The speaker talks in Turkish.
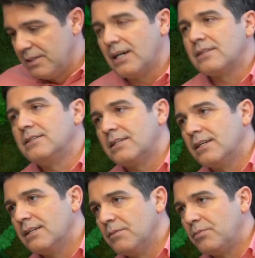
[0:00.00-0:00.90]
bacak
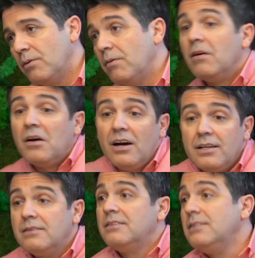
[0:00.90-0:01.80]
dışlarında problem.
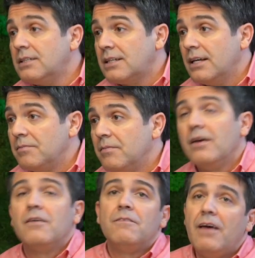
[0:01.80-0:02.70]
Hatta diz işlerim
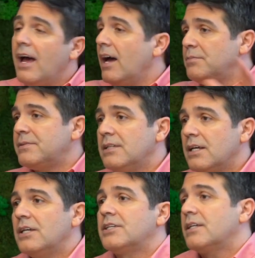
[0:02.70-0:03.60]
Veya hepsini
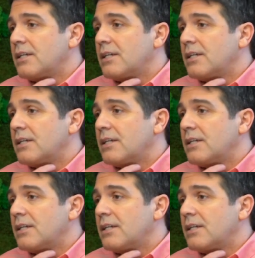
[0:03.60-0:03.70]
geçtik